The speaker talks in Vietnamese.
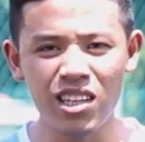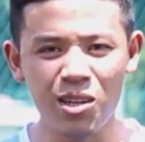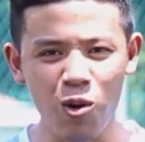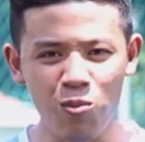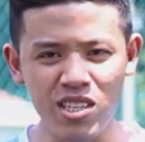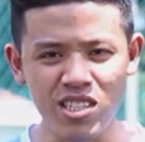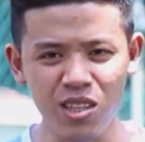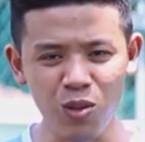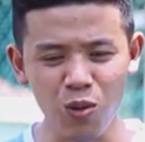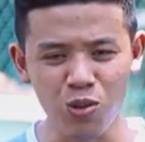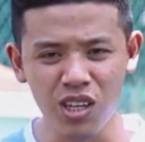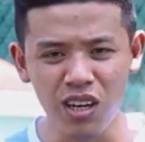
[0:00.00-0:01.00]
thì bọn mình sẽ
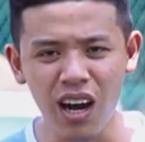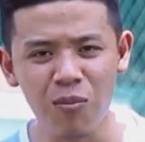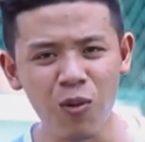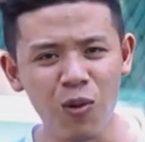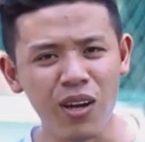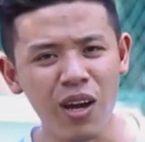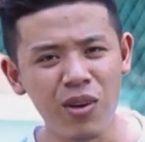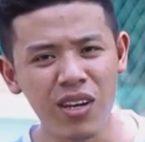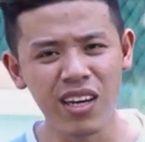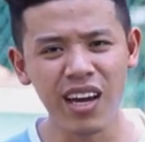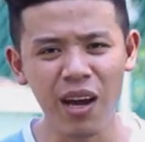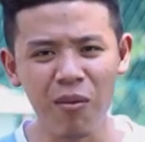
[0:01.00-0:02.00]
tổ chức uh, một cái
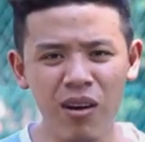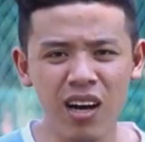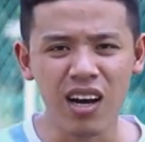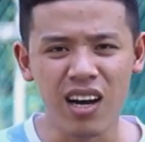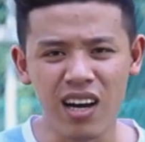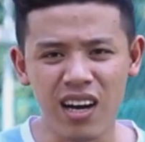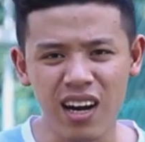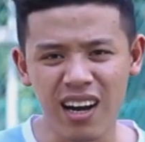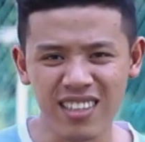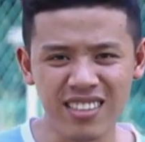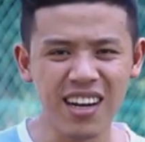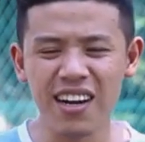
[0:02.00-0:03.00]
mini game uh,
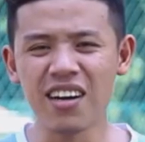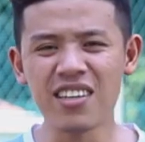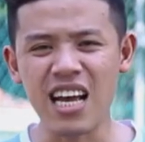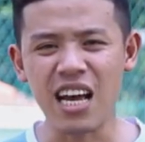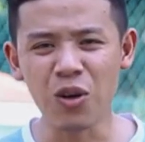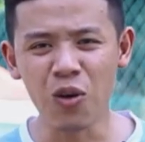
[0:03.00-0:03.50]
rất là đơn giản